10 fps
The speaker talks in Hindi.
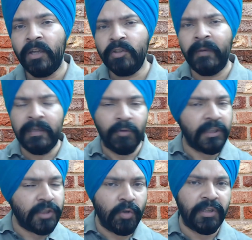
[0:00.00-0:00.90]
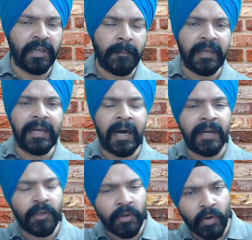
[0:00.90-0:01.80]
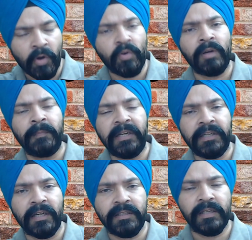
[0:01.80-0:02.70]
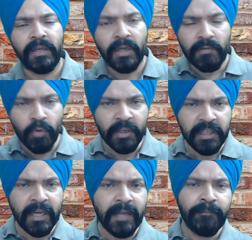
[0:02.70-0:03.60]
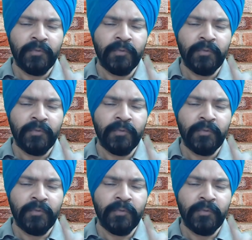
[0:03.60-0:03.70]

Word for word: तो मैंने बोला चलो ठीक है पहले आठ और नौ को कंप्लीट करते हैं वो किया